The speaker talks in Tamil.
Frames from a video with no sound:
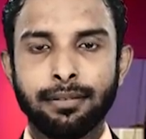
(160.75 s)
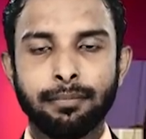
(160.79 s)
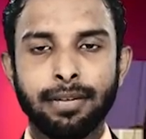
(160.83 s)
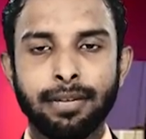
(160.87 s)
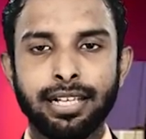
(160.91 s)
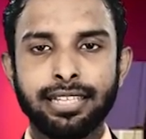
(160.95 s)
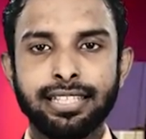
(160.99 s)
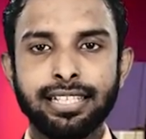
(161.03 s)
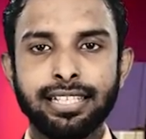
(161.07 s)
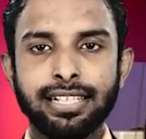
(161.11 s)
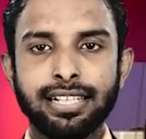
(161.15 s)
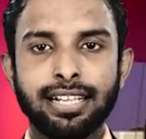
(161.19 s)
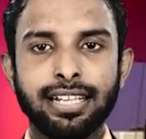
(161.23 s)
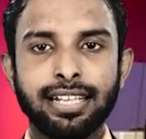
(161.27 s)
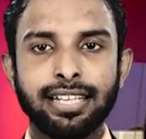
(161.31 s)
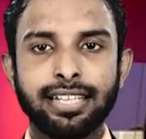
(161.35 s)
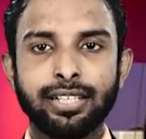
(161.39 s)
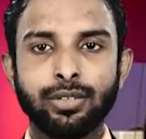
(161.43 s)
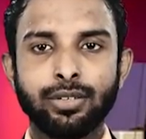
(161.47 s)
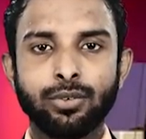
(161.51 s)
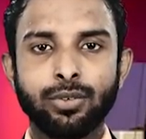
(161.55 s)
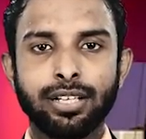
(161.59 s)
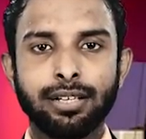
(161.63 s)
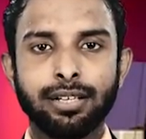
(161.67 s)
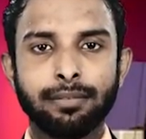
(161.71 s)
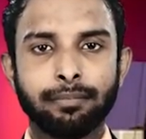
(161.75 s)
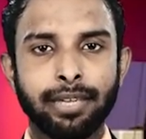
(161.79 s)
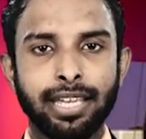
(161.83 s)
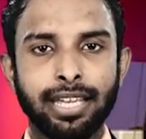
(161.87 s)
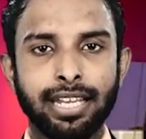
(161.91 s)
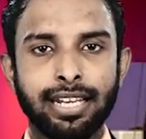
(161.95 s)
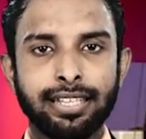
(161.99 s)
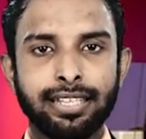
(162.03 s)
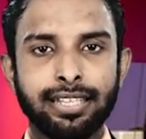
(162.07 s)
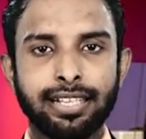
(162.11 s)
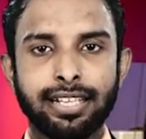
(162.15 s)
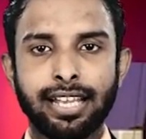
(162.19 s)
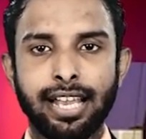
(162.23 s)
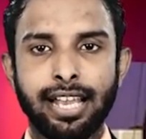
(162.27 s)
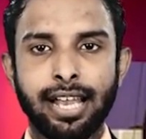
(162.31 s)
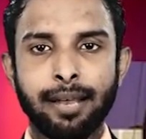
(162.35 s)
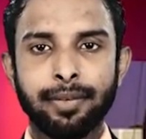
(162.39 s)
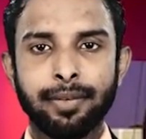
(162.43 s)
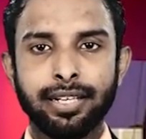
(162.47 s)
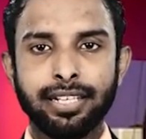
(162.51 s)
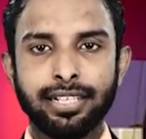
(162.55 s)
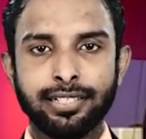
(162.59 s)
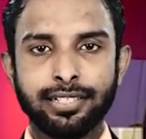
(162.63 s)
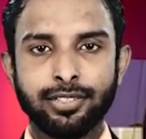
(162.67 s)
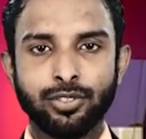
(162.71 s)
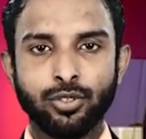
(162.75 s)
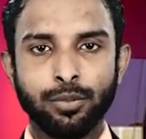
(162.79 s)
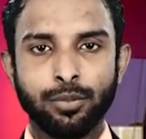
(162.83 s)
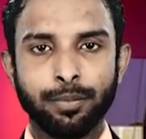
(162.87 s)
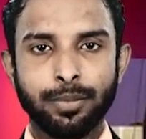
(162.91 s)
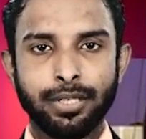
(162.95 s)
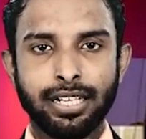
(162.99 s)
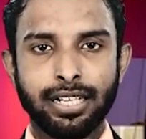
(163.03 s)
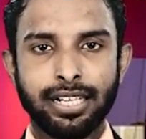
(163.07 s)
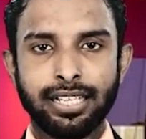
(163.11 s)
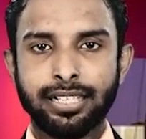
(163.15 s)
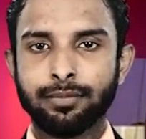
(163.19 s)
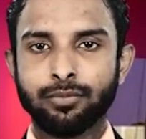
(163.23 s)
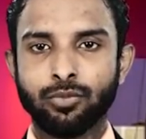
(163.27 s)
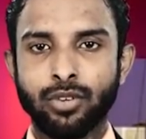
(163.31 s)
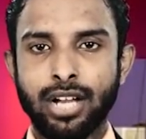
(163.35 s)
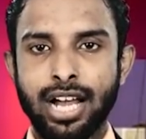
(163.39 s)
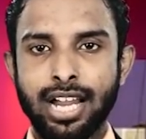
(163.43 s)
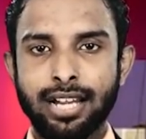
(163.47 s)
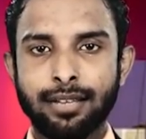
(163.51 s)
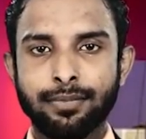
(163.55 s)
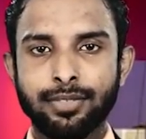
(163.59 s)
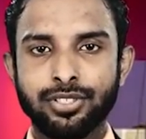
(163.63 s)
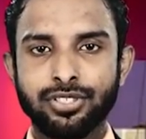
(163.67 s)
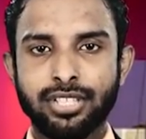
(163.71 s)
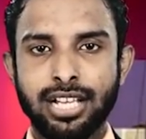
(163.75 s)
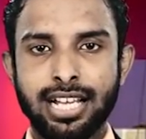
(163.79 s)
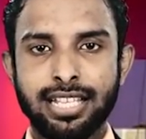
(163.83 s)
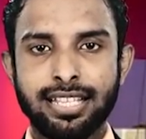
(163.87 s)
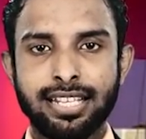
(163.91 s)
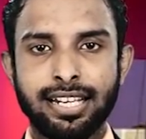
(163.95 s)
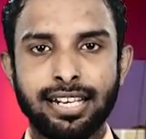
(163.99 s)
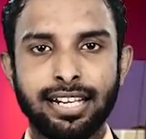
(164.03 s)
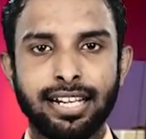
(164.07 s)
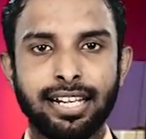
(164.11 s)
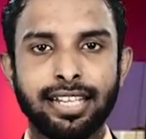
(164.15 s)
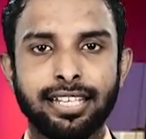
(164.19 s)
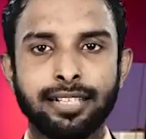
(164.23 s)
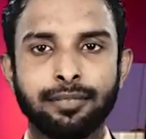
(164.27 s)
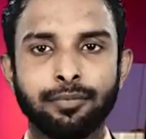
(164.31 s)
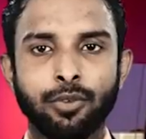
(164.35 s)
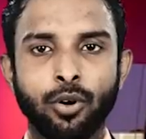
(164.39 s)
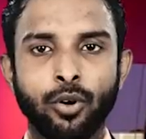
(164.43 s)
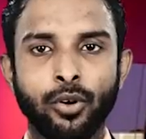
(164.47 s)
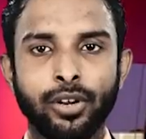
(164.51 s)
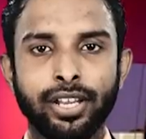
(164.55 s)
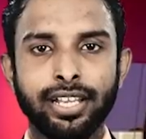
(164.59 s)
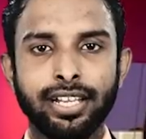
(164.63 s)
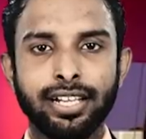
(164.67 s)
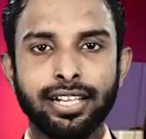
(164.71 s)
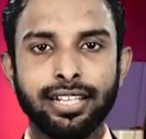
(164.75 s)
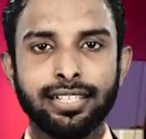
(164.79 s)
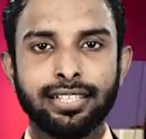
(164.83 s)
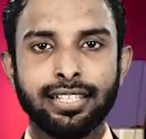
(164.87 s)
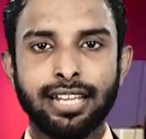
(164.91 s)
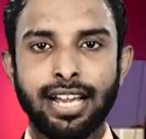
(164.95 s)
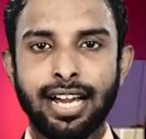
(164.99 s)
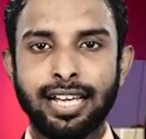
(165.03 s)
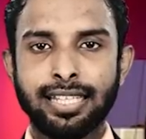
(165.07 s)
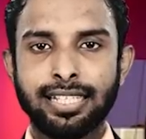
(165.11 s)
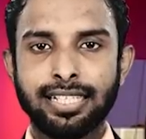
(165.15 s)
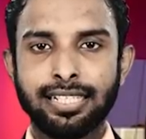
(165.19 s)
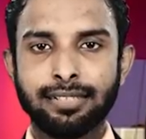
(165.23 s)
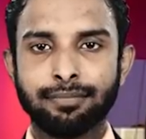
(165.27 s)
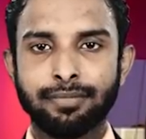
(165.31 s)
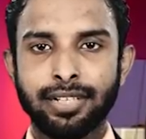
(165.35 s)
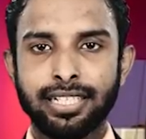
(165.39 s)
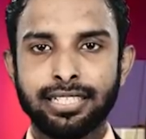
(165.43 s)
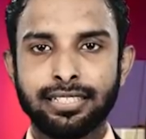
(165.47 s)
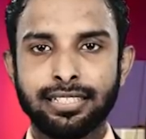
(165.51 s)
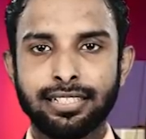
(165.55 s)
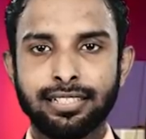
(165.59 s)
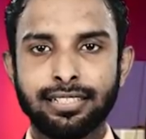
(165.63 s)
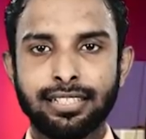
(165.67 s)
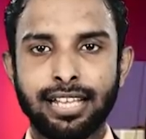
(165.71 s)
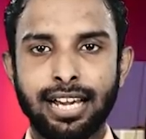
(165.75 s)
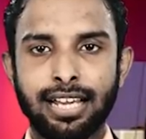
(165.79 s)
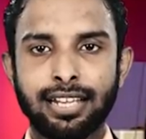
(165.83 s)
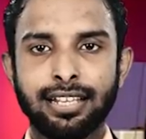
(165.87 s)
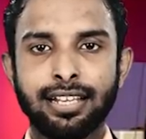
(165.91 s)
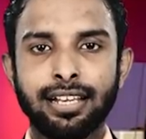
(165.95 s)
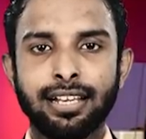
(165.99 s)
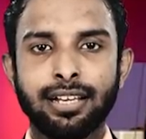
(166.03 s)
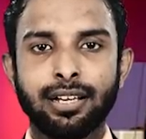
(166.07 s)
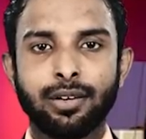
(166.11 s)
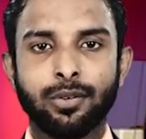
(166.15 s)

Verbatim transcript: மத்திய கிழக்கில் உள்ள மேலதிக அமெரிக்க துருப்புகளையும் ராணுவ சாதனங்களையும் ஒரே இடத்தில் அதிகம் வைத்திருந்தால்